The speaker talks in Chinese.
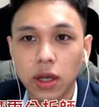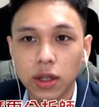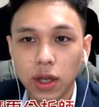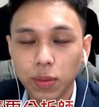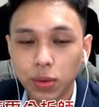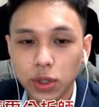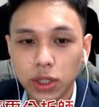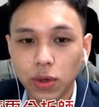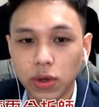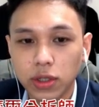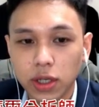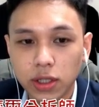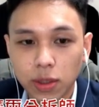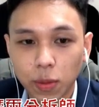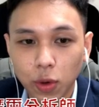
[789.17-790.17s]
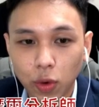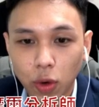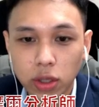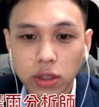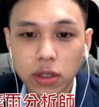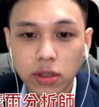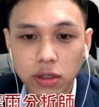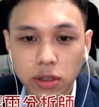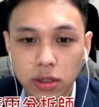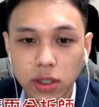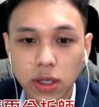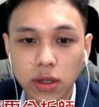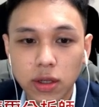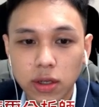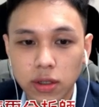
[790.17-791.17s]
它不希望在这么关键的时
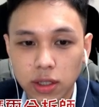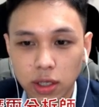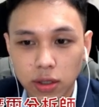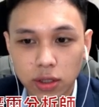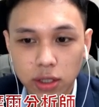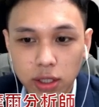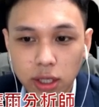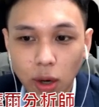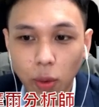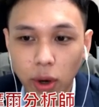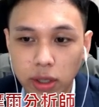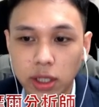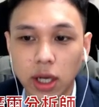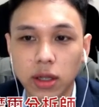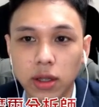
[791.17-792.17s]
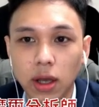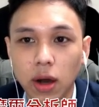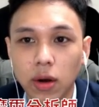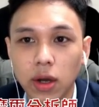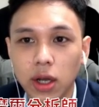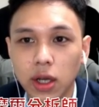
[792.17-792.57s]
间点，整个绩效往下掉，